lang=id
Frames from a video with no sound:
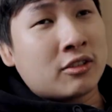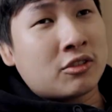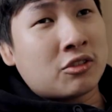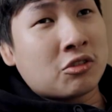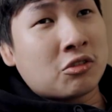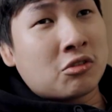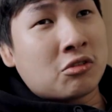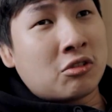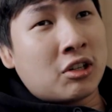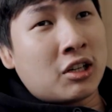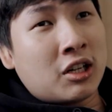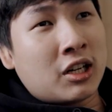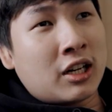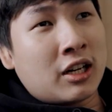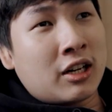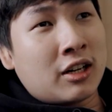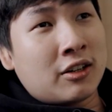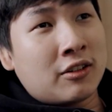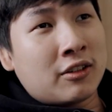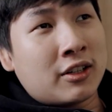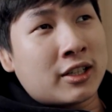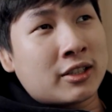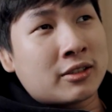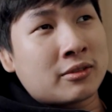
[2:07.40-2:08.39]
itu gue
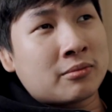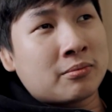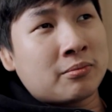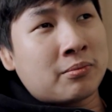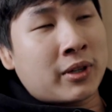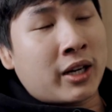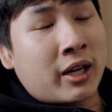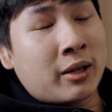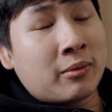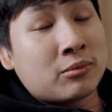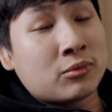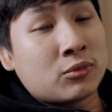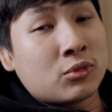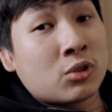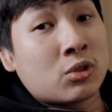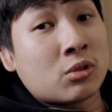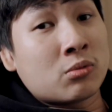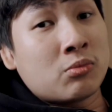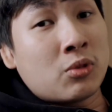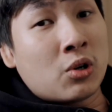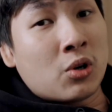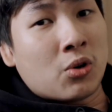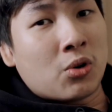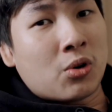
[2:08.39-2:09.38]
lawan Prime
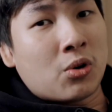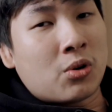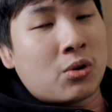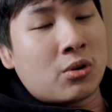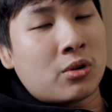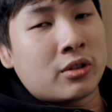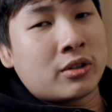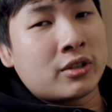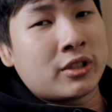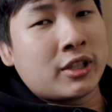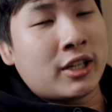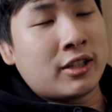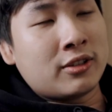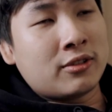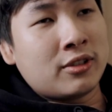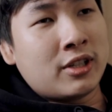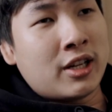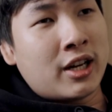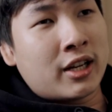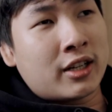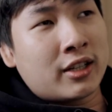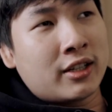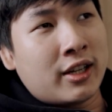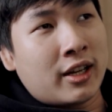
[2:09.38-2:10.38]
Turbo dia itu
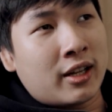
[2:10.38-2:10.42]
dari